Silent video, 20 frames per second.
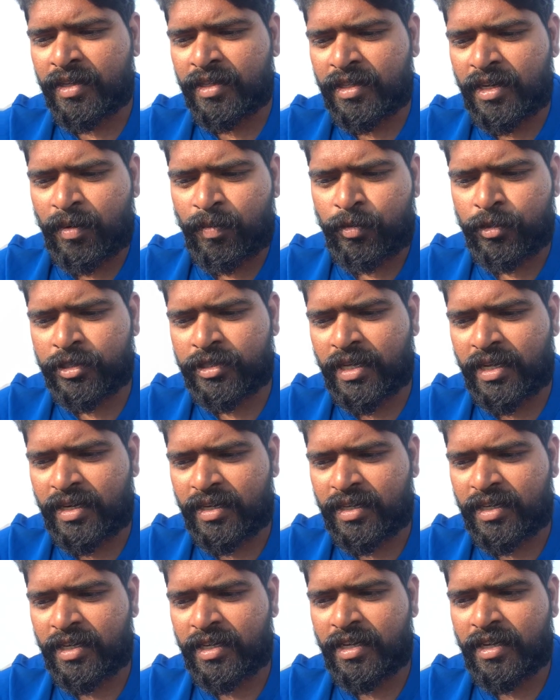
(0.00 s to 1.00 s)
இதெல்லாம் புதுசாக
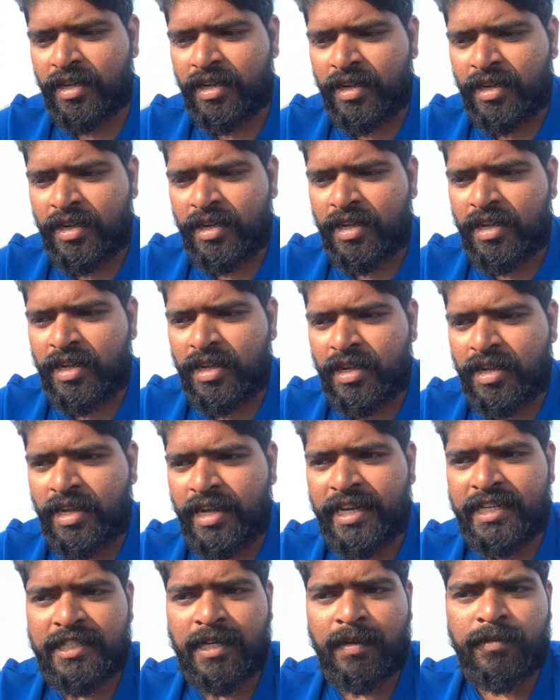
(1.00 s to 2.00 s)

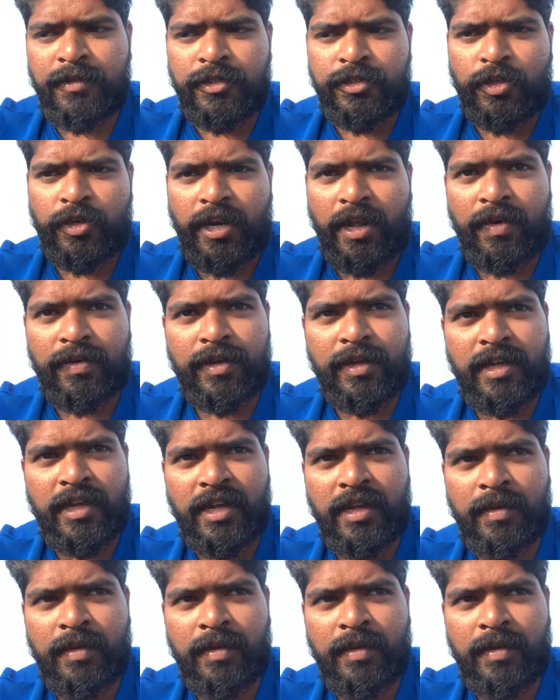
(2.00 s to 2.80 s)
இருக்குது எக்ஸாம்பிள் சொல்கிறேன் அவங்க